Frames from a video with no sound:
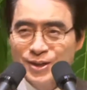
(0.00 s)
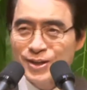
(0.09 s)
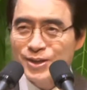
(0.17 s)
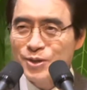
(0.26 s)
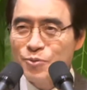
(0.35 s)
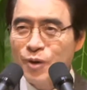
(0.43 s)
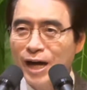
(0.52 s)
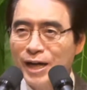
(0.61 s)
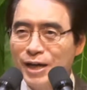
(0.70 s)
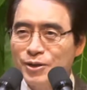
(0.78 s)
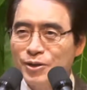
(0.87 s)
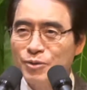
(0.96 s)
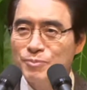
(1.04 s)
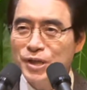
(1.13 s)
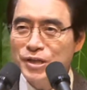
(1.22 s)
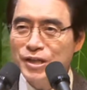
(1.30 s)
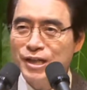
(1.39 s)
이 왕의
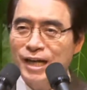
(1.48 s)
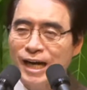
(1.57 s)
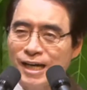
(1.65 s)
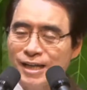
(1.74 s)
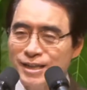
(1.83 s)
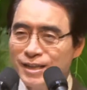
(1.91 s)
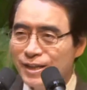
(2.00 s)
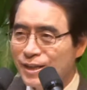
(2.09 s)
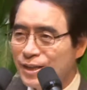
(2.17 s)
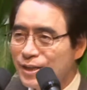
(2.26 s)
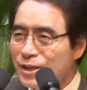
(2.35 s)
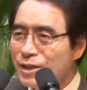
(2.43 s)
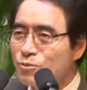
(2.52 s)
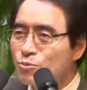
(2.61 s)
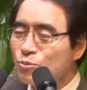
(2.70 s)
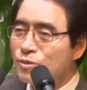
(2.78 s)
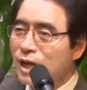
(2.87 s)
어명이니까 이게
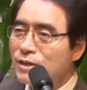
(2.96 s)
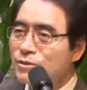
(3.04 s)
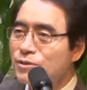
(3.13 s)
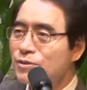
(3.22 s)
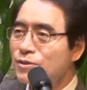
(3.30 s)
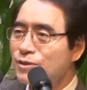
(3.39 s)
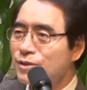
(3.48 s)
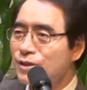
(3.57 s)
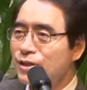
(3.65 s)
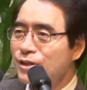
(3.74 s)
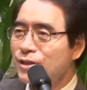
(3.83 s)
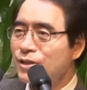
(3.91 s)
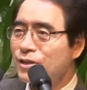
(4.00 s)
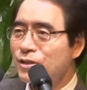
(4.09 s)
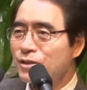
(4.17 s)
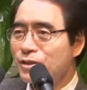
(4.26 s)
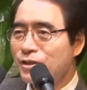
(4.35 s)
닭이 어디서
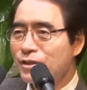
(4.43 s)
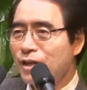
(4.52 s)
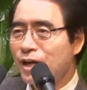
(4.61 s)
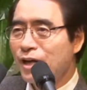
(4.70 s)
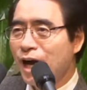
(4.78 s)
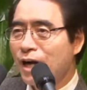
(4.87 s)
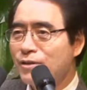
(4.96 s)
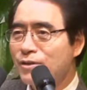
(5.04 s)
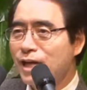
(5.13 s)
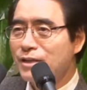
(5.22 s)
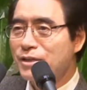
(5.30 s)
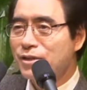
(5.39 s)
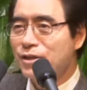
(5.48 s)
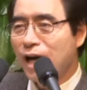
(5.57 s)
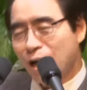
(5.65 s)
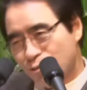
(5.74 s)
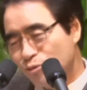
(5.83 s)
이 알을 낳는 걸
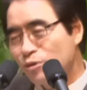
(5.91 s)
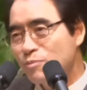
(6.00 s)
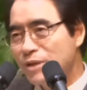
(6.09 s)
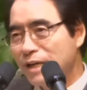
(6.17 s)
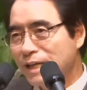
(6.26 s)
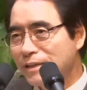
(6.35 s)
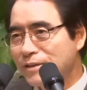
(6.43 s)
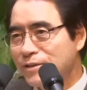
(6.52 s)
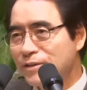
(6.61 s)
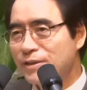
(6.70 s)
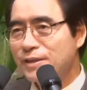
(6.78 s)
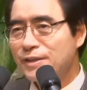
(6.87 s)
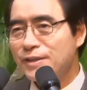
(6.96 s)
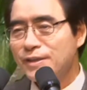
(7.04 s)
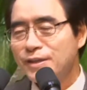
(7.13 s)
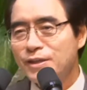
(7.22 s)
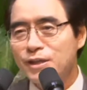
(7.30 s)
알 수가 없잖아요.
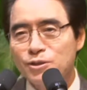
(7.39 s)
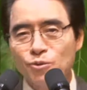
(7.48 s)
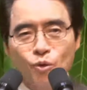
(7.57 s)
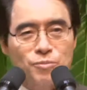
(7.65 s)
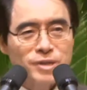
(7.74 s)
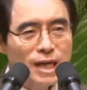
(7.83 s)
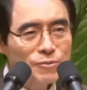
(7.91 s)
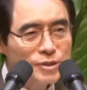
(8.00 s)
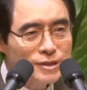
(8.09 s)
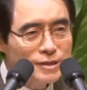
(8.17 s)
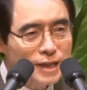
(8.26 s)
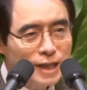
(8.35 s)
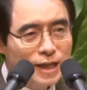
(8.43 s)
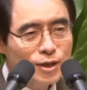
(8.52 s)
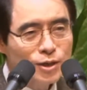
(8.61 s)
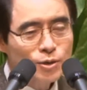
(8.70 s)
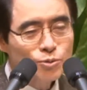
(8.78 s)
그래서 고민하고 있는데
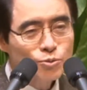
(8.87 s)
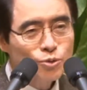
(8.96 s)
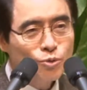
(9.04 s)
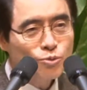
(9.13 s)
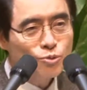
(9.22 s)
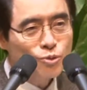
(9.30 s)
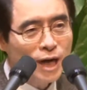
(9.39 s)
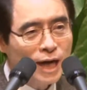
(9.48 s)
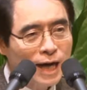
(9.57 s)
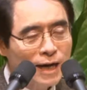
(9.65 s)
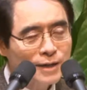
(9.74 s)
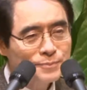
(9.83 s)
손주가